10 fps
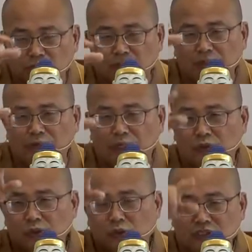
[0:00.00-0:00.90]
断的变化，
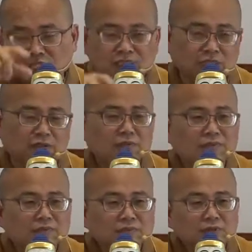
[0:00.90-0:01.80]
有受想行，
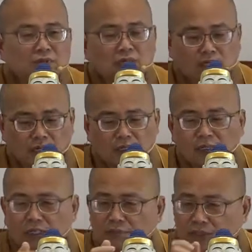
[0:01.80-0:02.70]
啊，
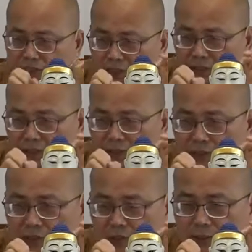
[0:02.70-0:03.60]
那么这一
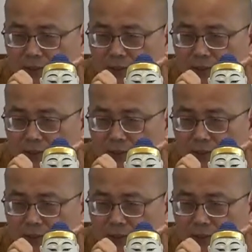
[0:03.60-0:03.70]
些